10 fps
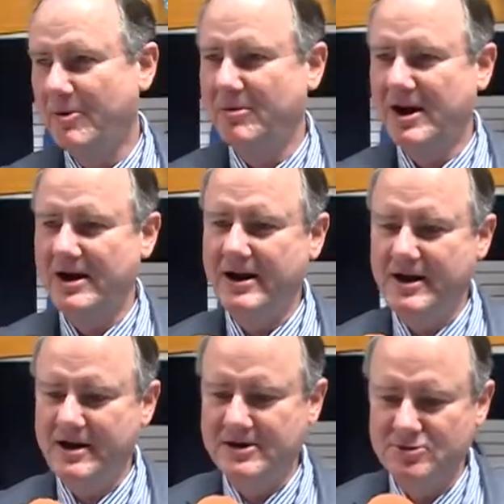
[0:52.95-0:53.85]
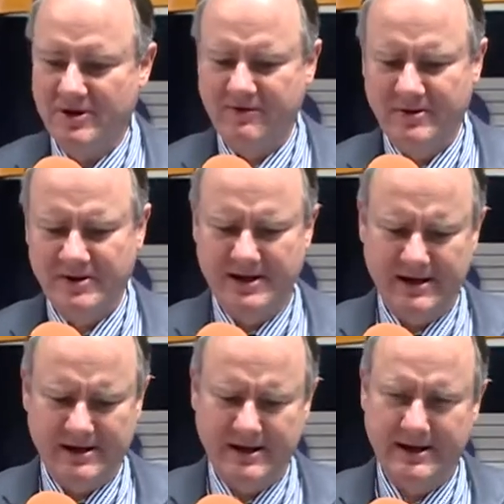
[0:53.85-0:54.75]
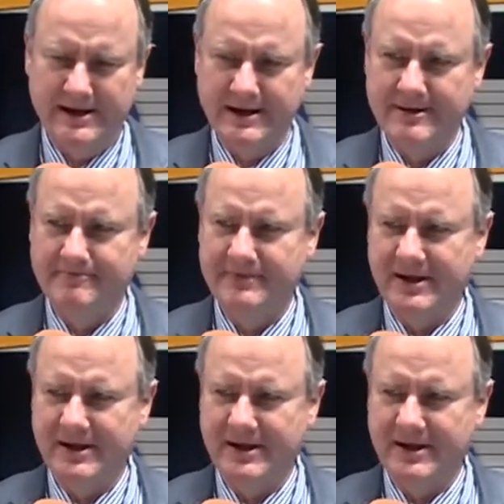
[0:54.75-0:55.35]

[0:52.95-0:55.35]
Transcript: Poblana es una fábrica que,